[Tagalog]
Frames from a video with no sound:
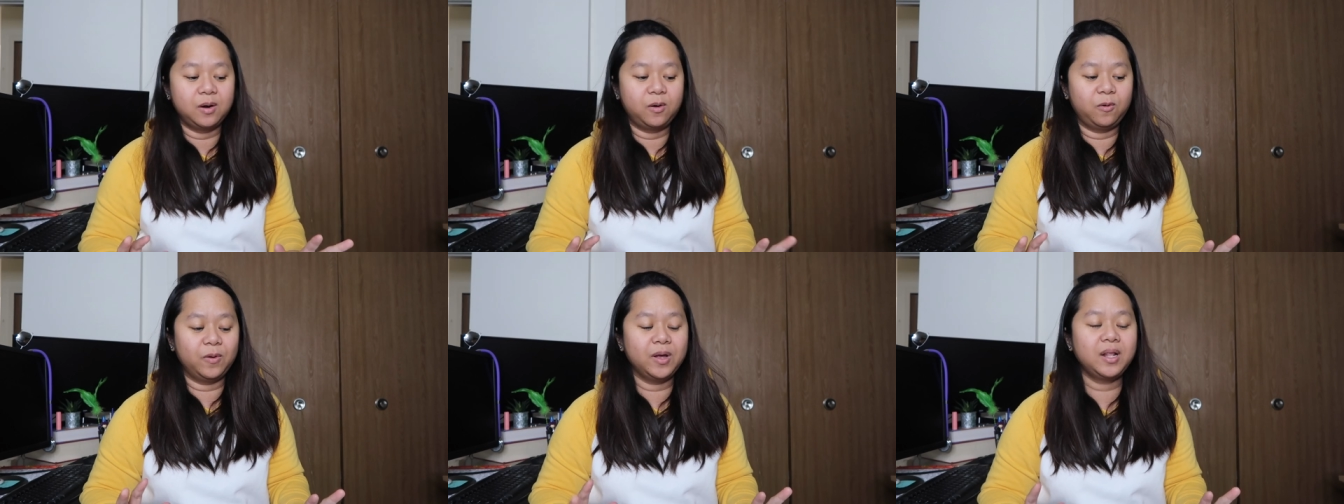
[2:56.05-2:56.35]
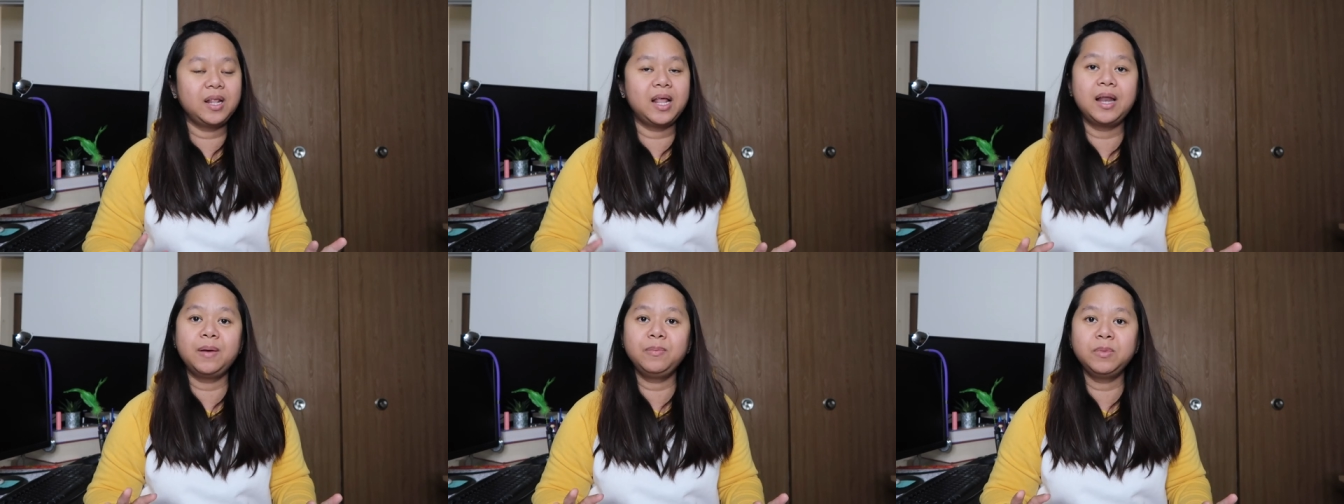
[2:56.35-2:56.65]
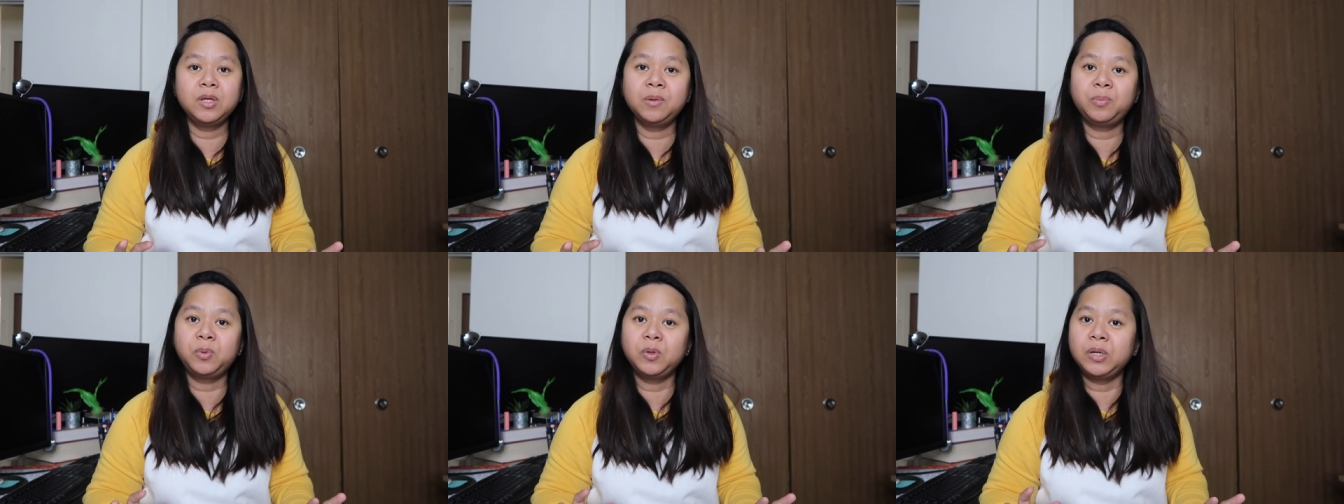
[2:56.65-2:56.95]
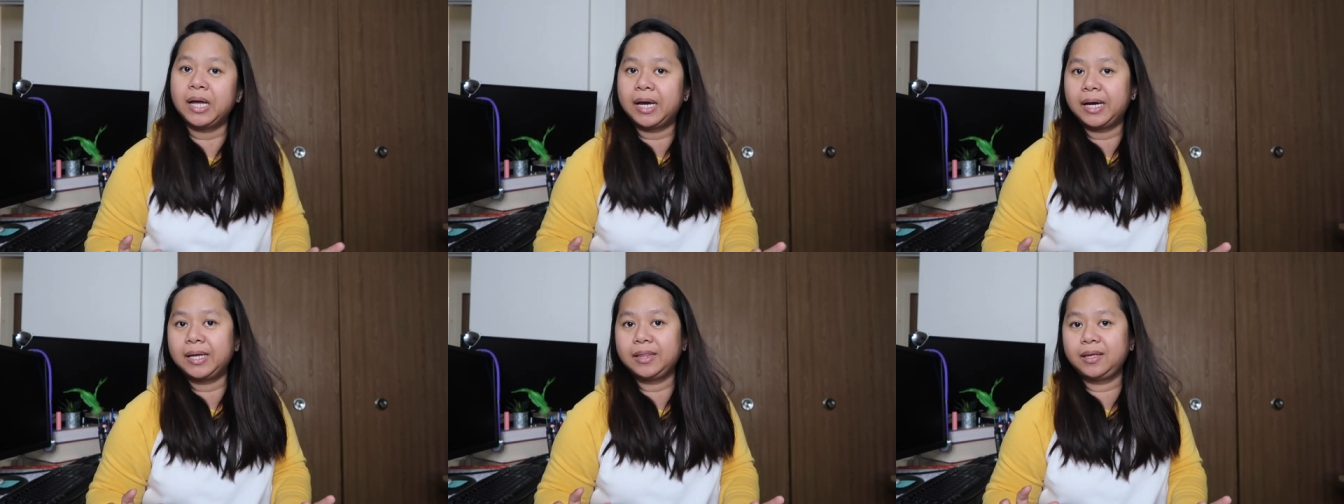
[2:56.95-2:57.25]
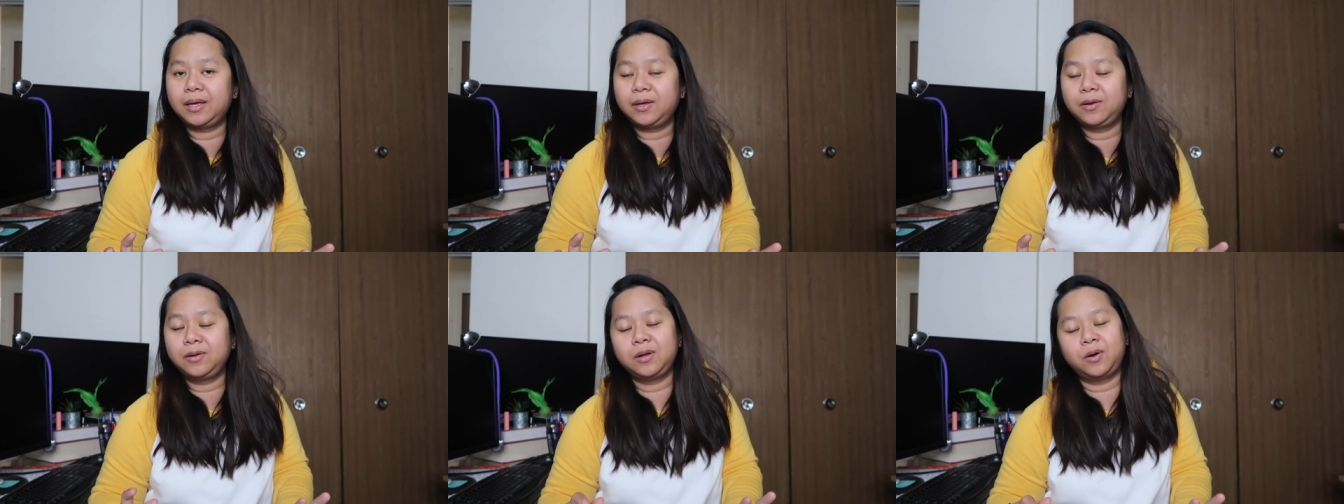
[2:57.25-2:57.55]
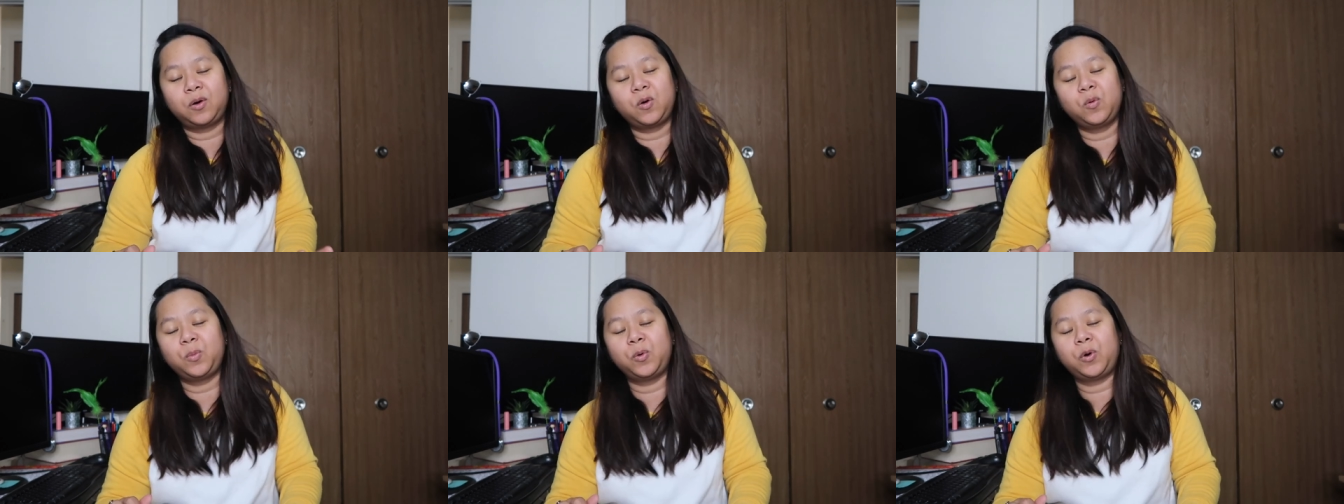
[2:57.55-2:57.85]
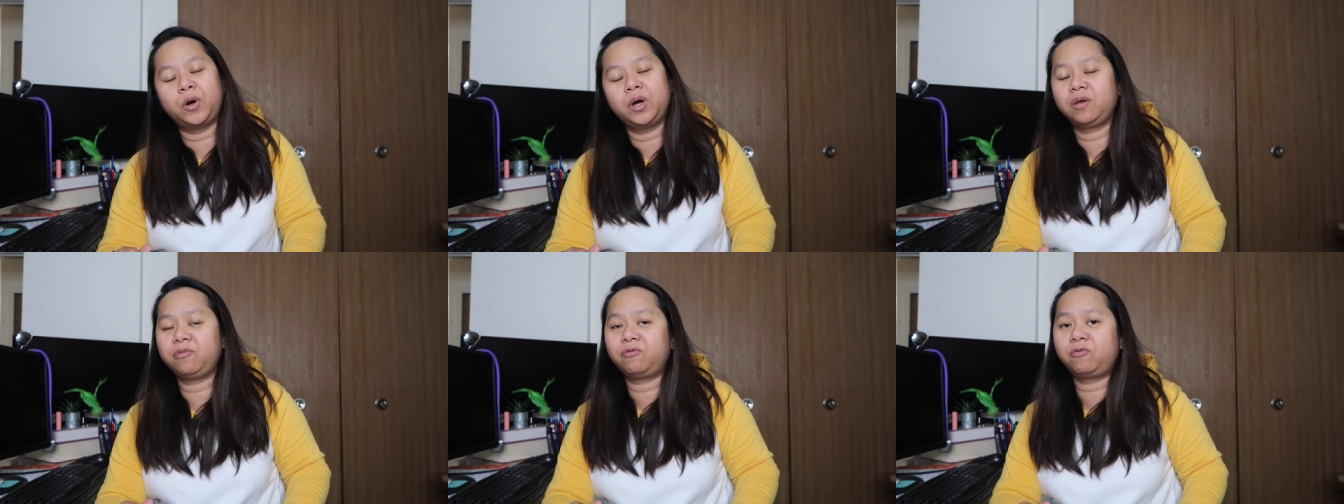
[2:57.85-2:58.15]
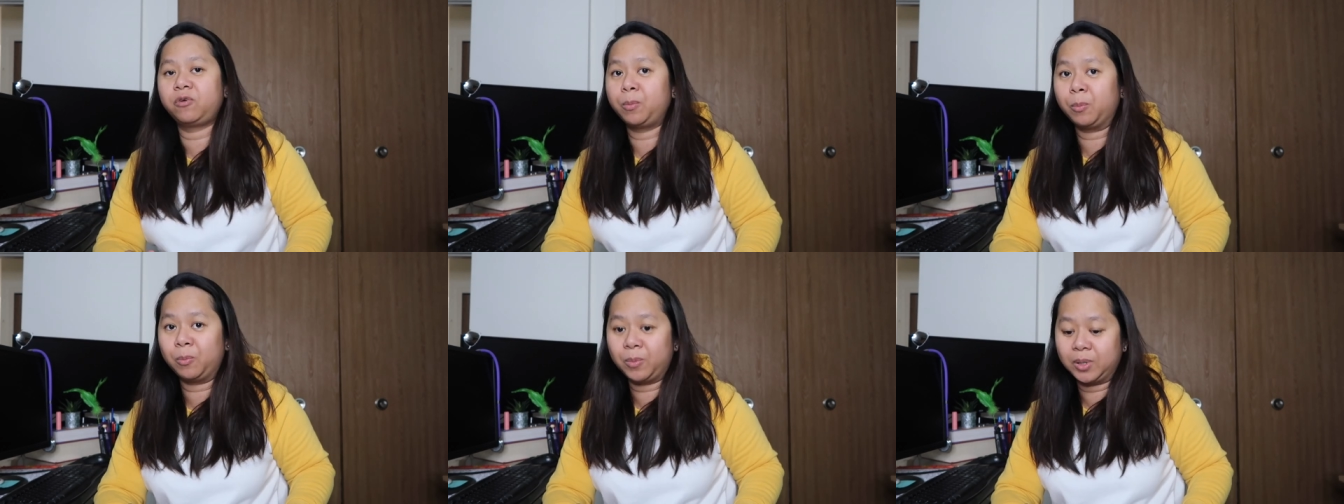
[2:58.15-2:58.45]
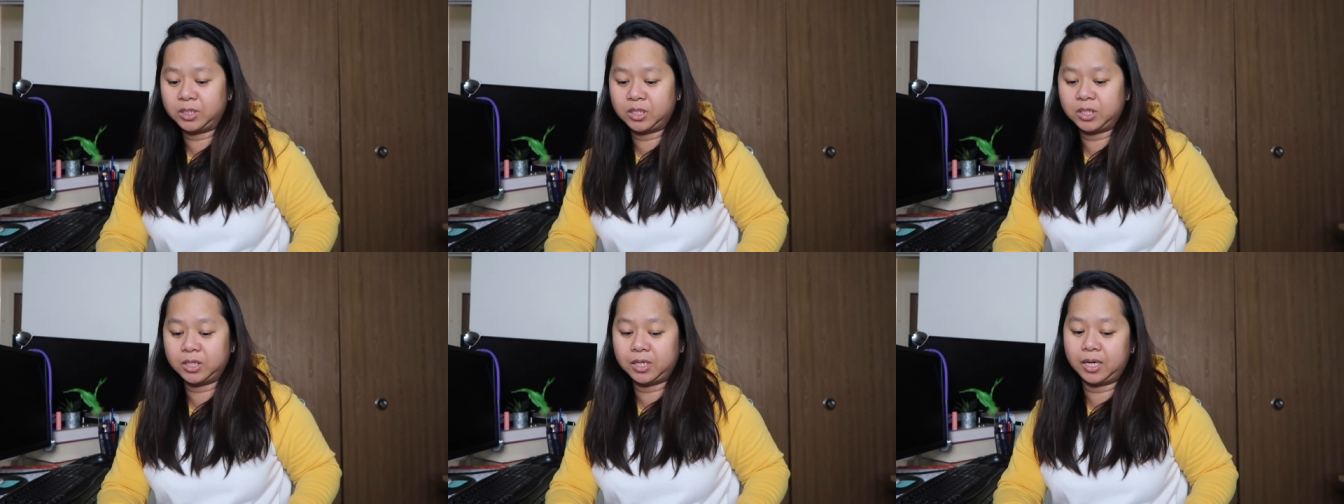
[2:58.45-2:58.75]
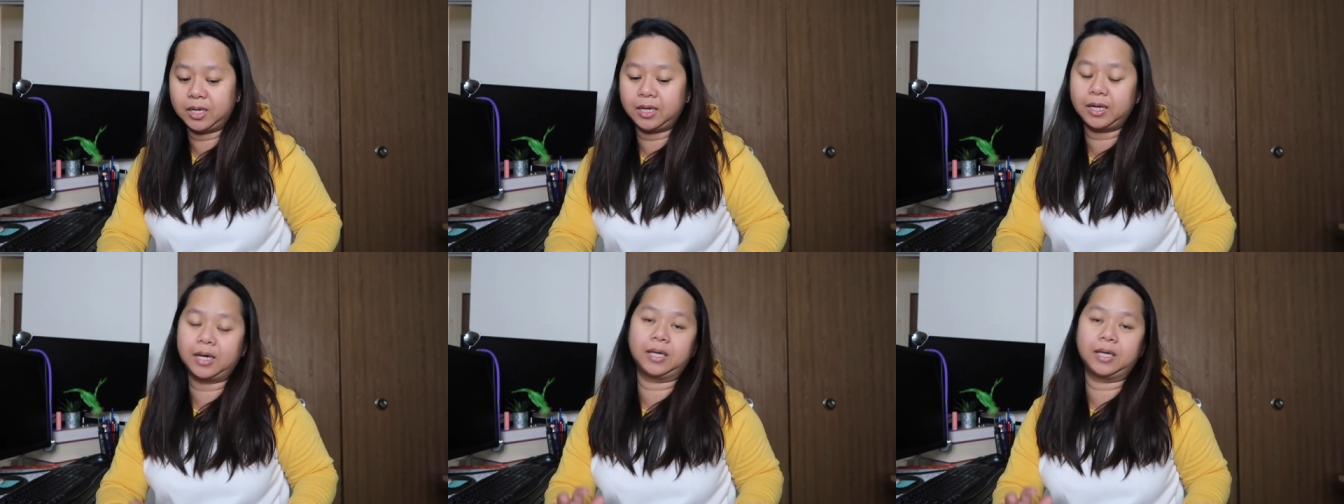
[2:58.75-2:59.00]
Well, alam niyo na po lahat ngayon, ako po ay from Michigan,